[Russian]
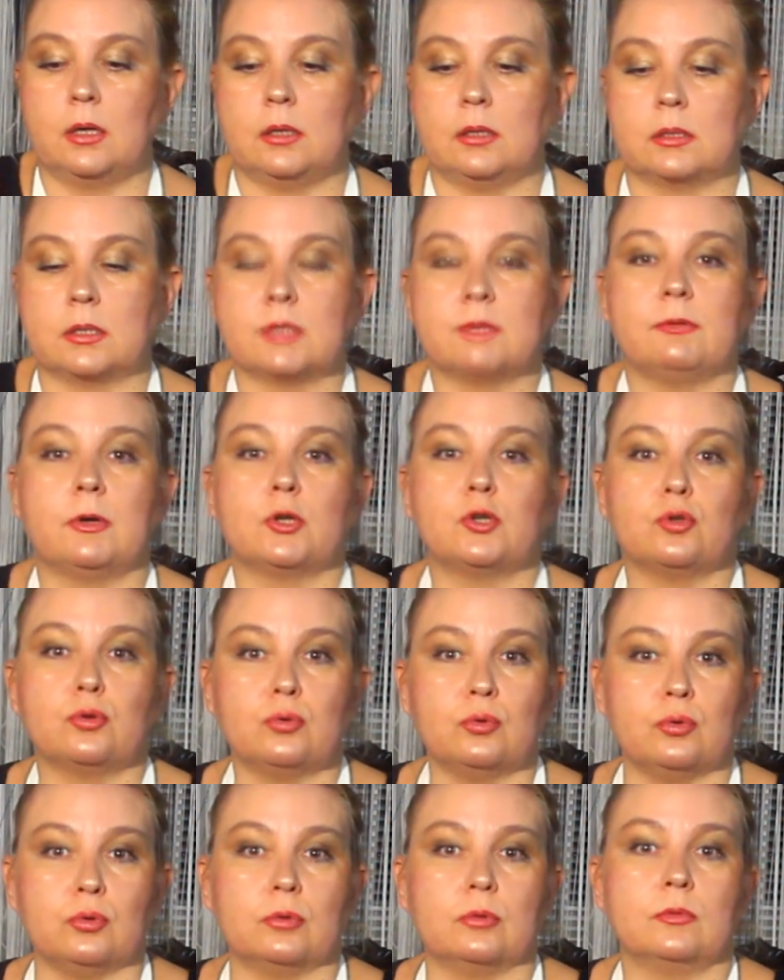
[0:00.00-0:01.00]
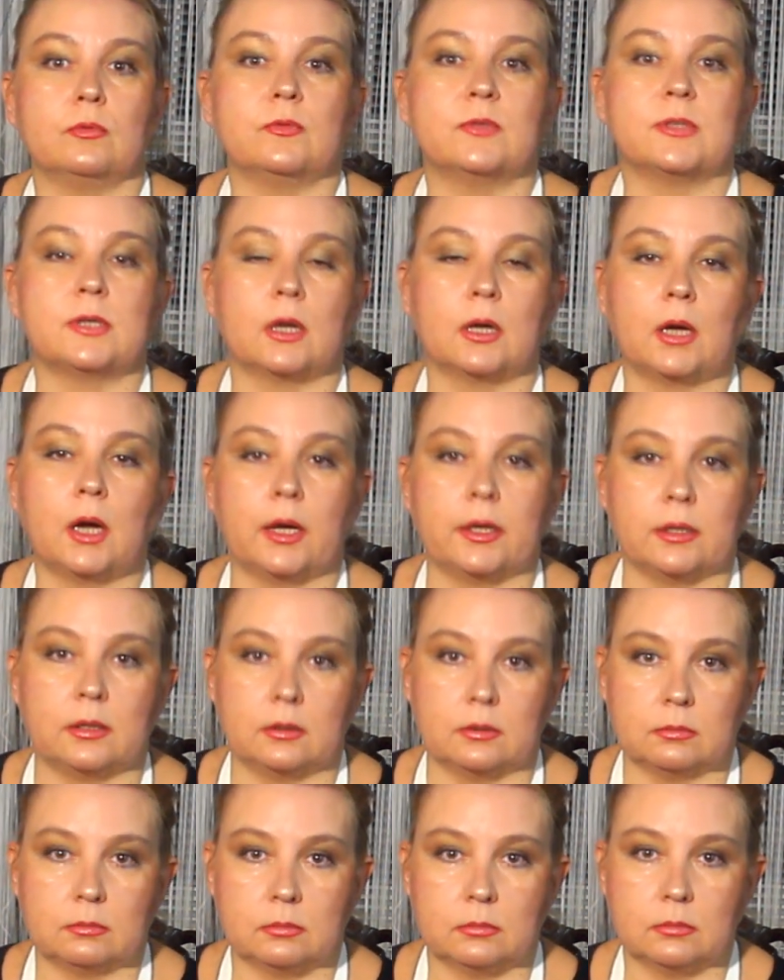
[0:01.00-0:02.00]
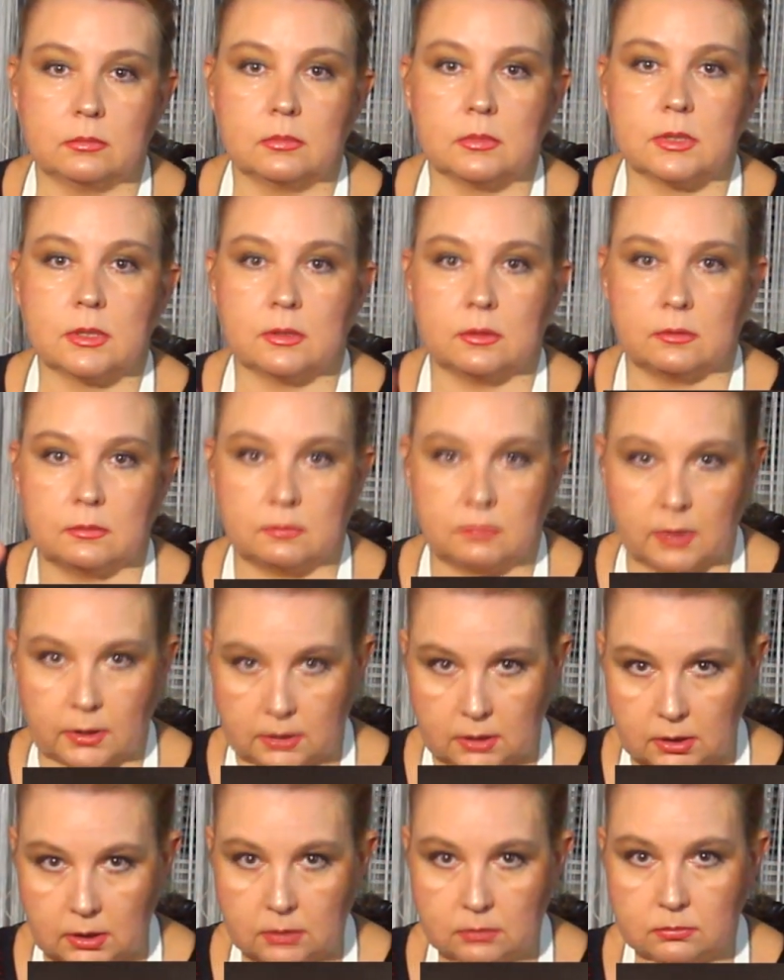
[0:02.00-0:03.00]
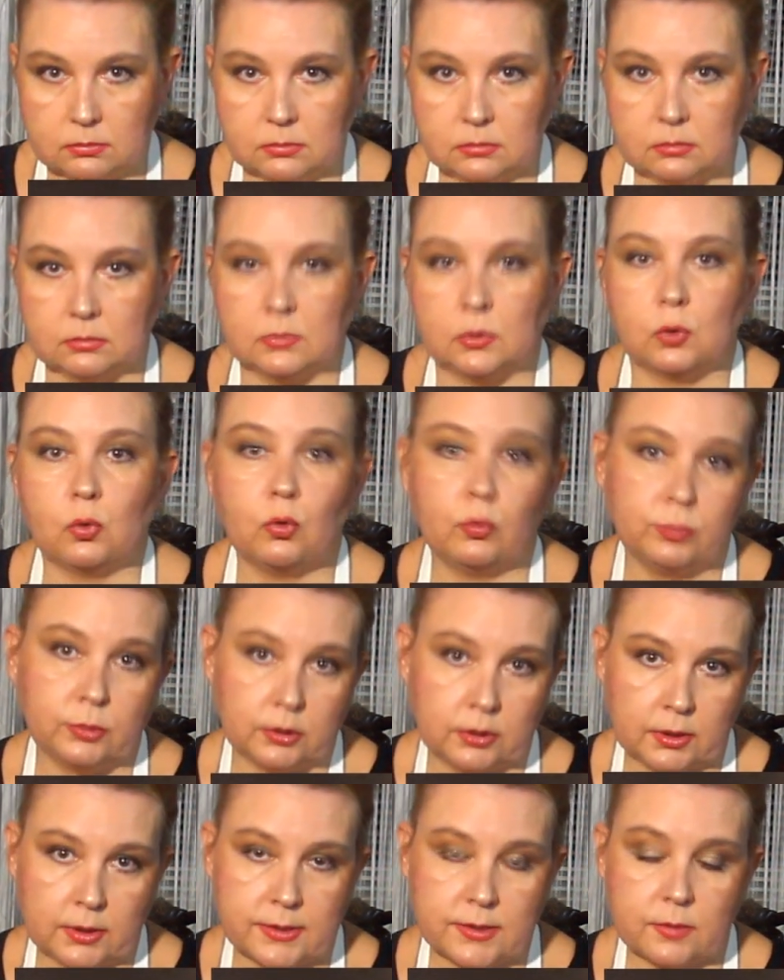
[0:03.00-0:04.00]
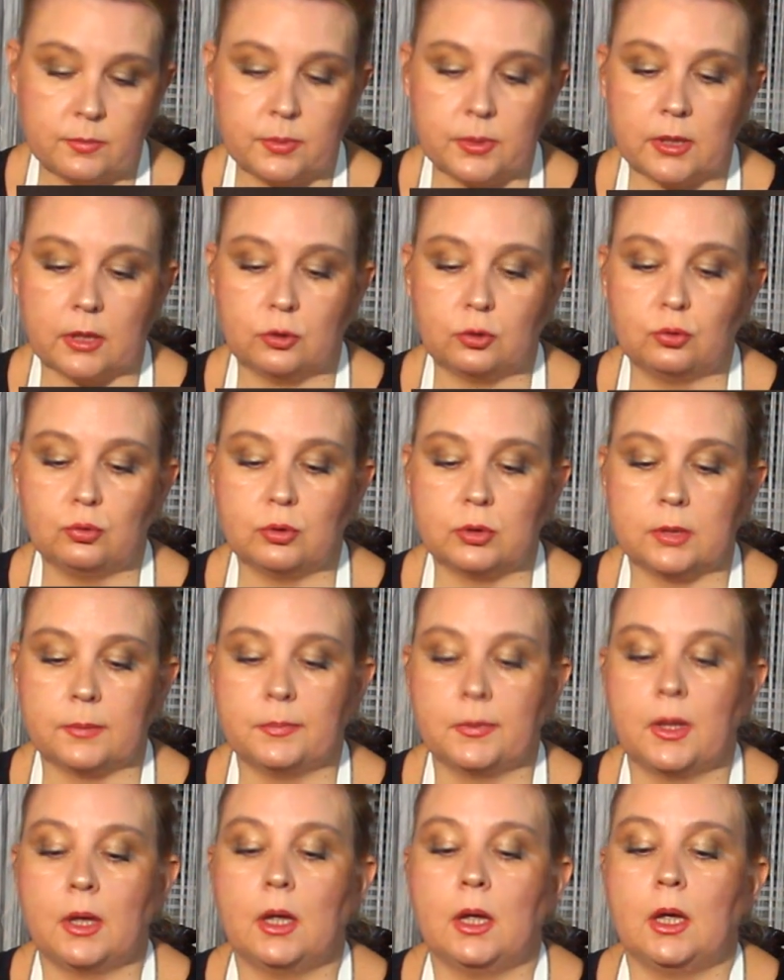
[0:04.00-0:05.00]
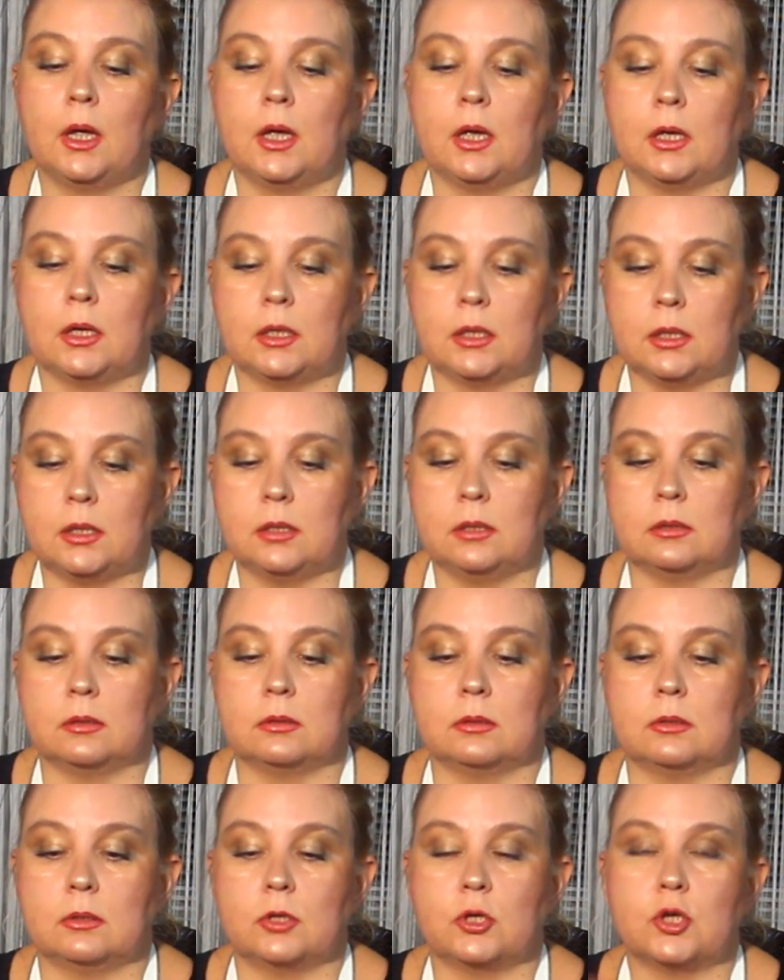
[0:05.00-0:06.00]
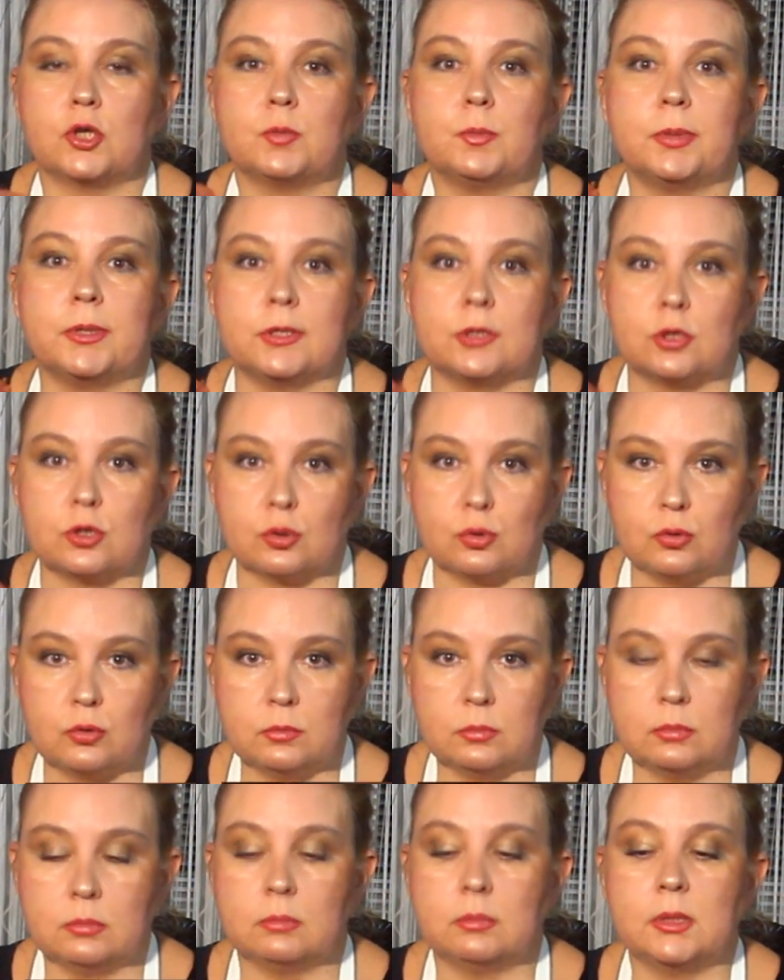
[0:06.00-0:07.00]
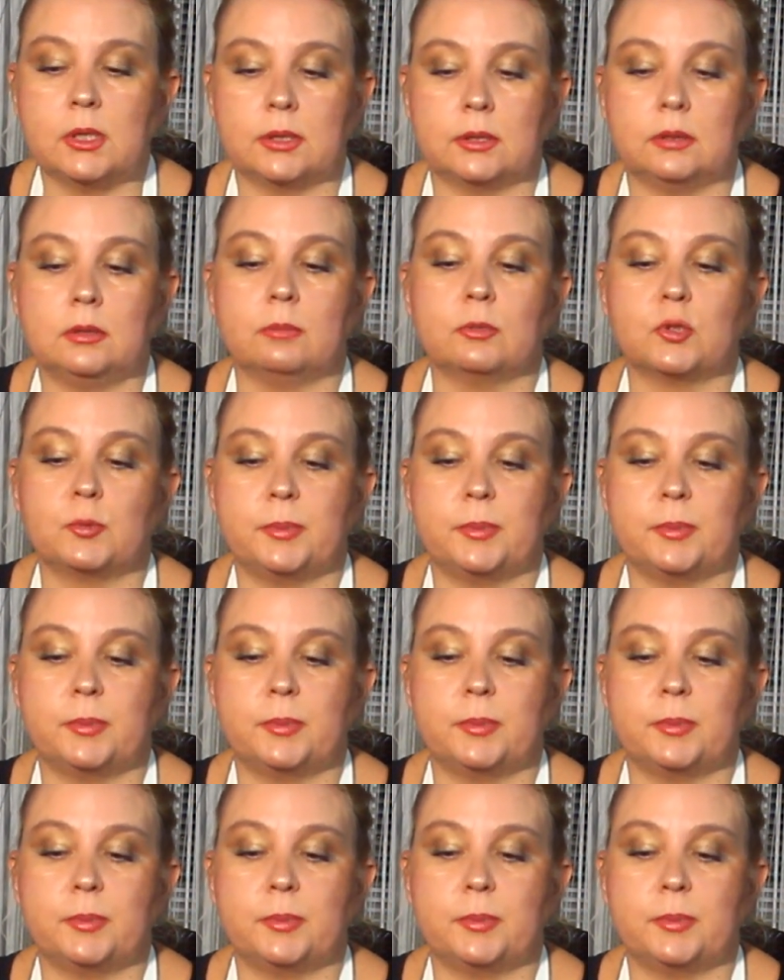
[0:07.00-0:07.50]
развожу в стакане воды комнатной температуры и шприцом, методом